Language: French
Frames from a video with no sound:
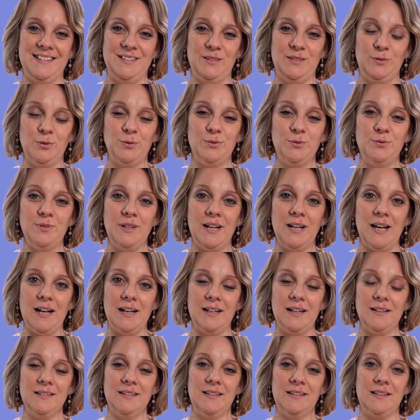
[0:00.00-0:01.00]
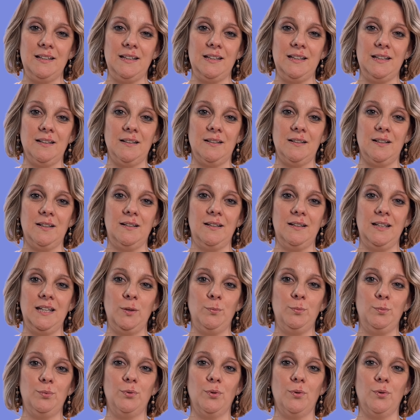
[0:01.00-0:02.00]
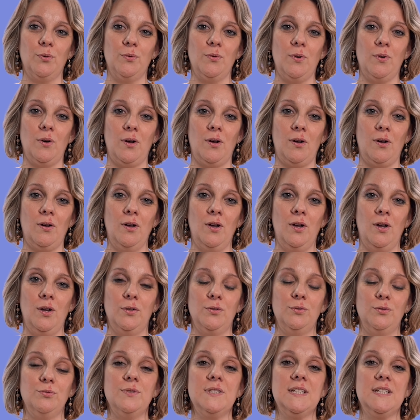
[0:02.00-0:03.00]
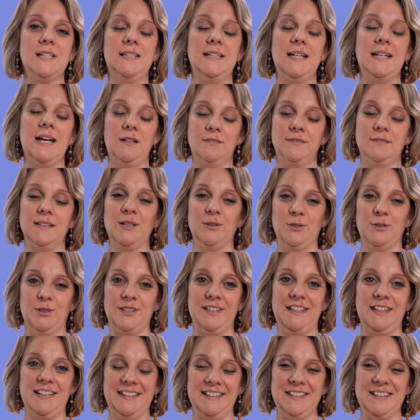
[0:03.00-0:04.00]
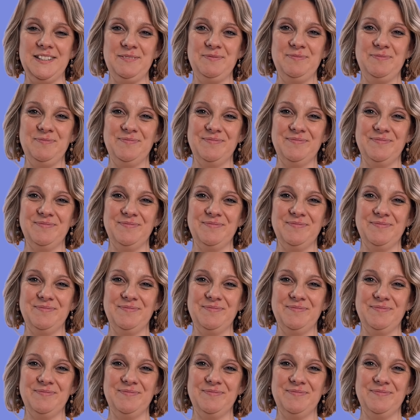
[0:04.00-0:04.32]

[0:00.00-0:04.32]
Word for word: de doula et pourront nous aider à le faire reconnaître.